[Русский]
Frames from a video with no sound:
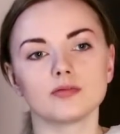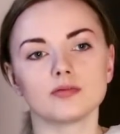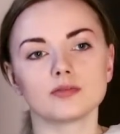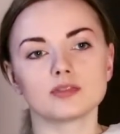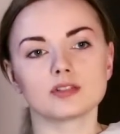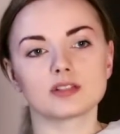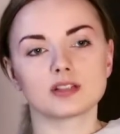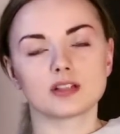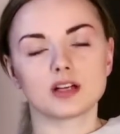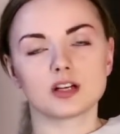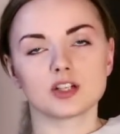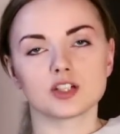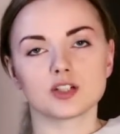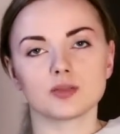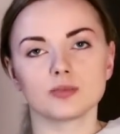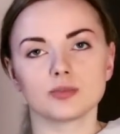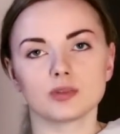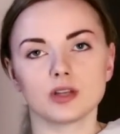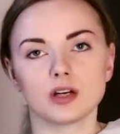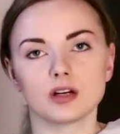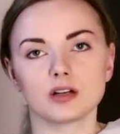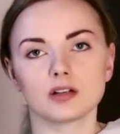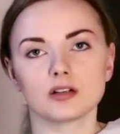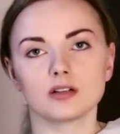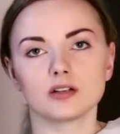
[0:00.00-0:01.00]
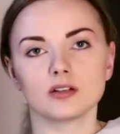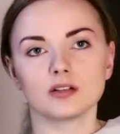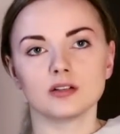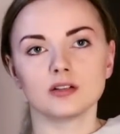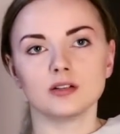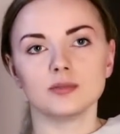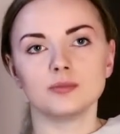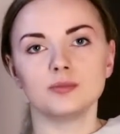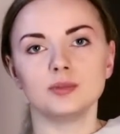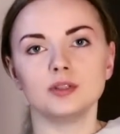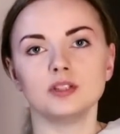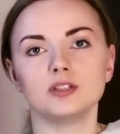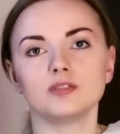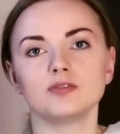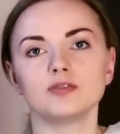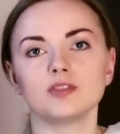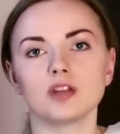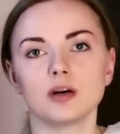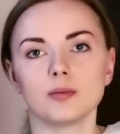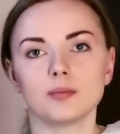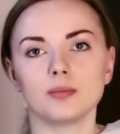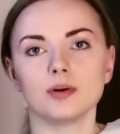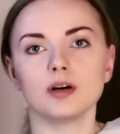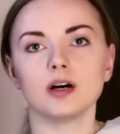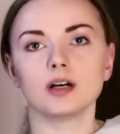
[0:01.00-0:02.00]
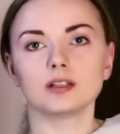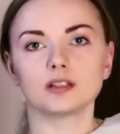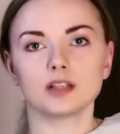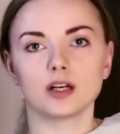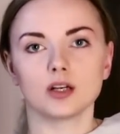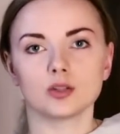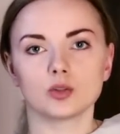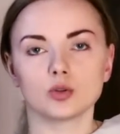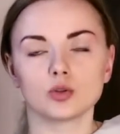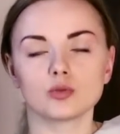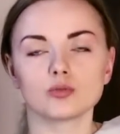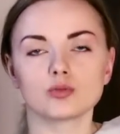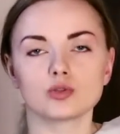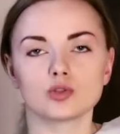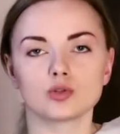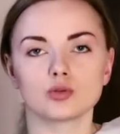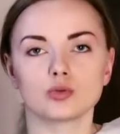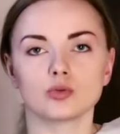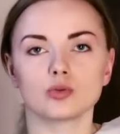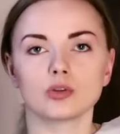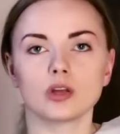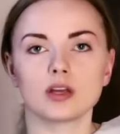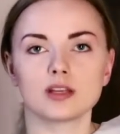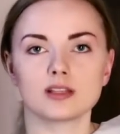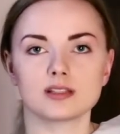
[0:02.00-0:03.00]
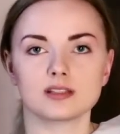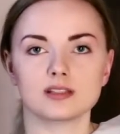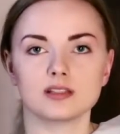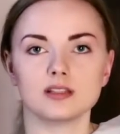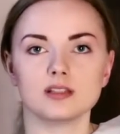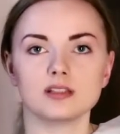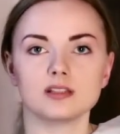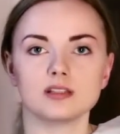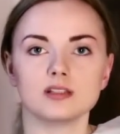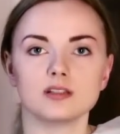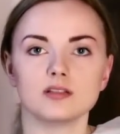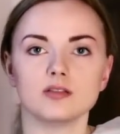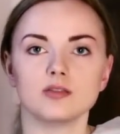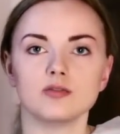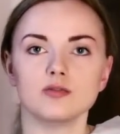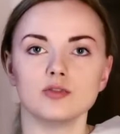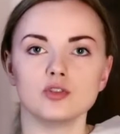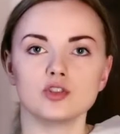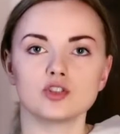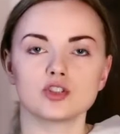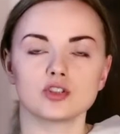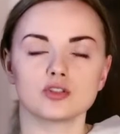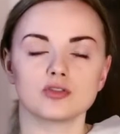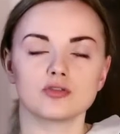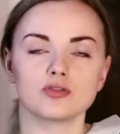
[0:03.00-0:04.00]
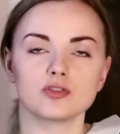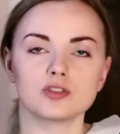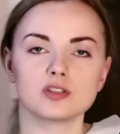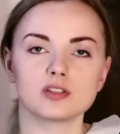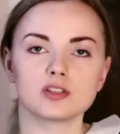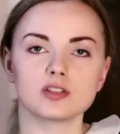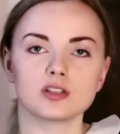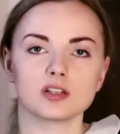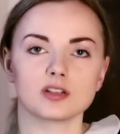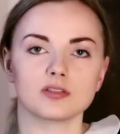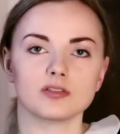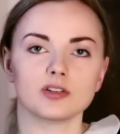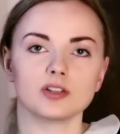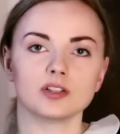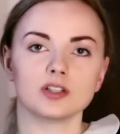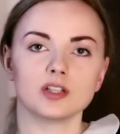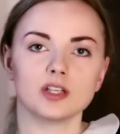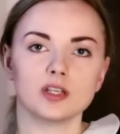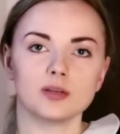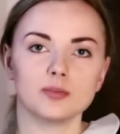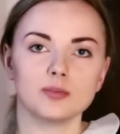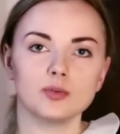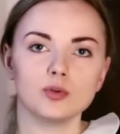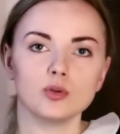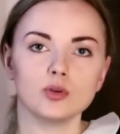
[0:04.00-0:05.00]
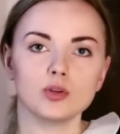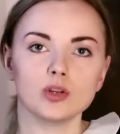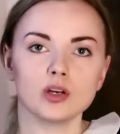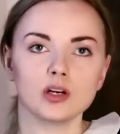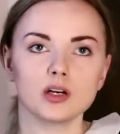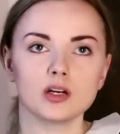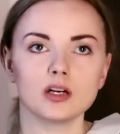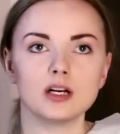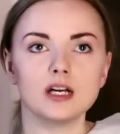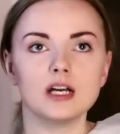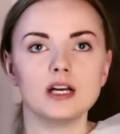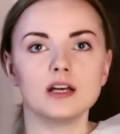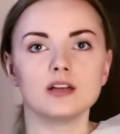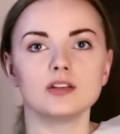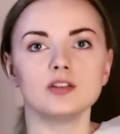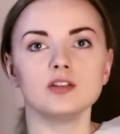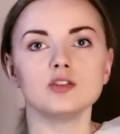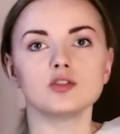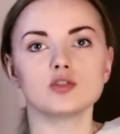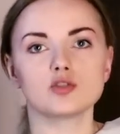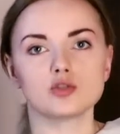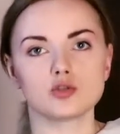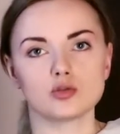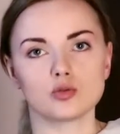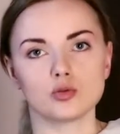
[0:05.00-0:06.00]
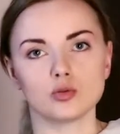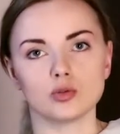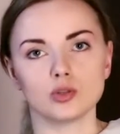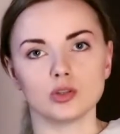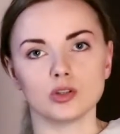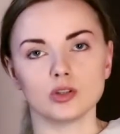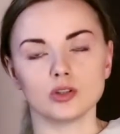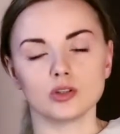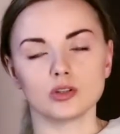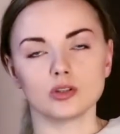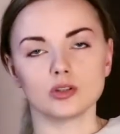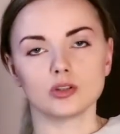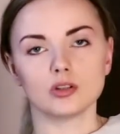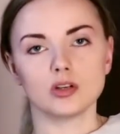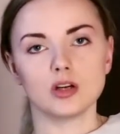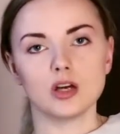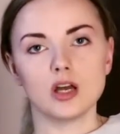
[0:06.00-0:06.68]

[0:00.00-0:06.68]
скажем так, э, бить в набат о том, что у нас здесь ВИЧ-инфицированный ребенок, не стоит.